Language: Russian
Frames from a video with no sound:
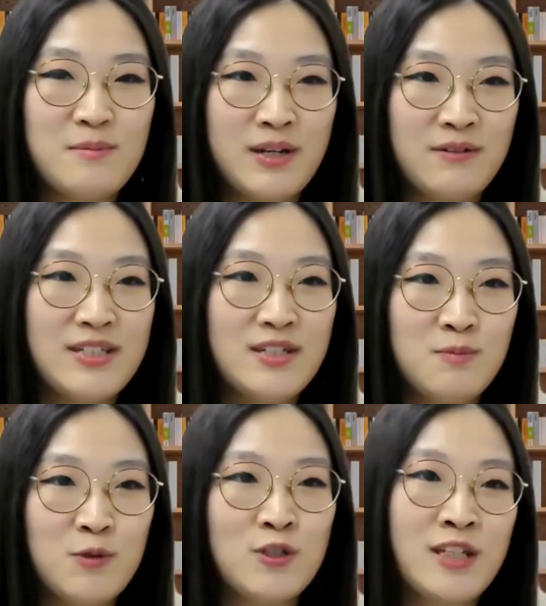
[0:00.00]
Переводить
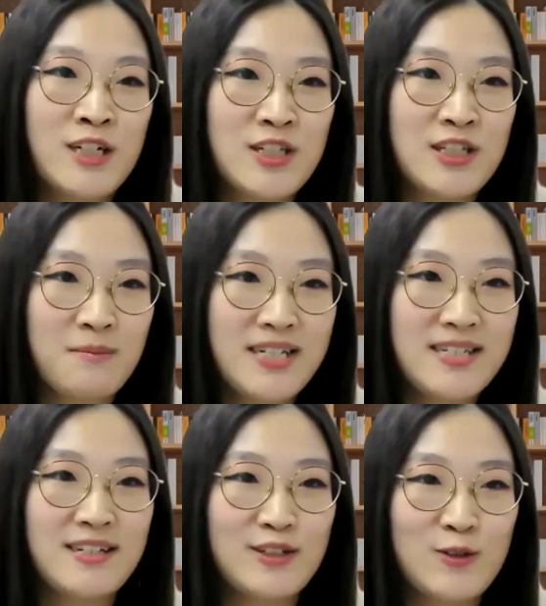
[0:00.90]
будет наш
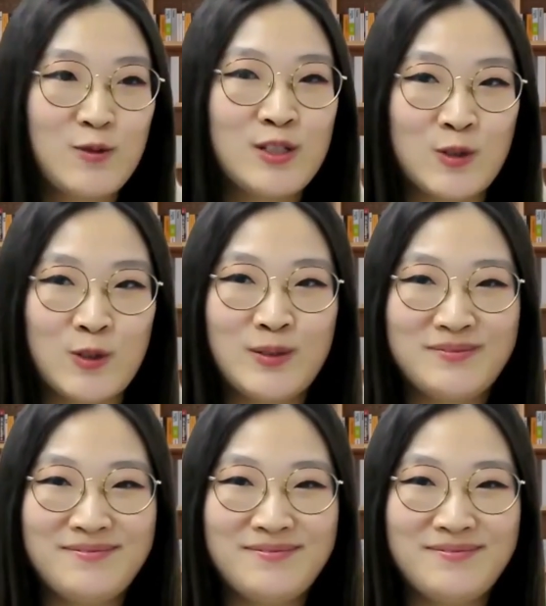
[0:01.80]
стармастер Юрий Цой.